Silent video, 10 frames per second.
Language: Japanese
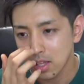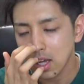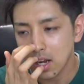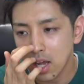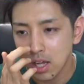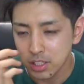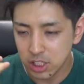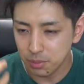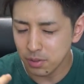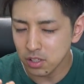だから、
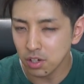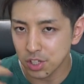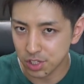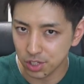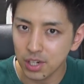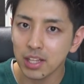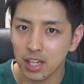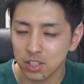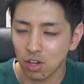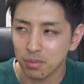自分より優れ
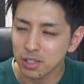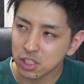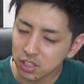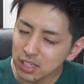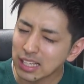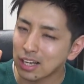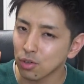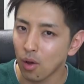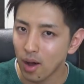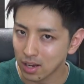た人、優れたか
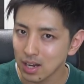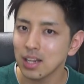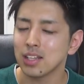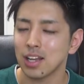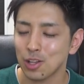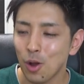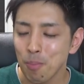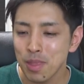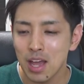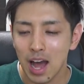どうかわからないんだけど、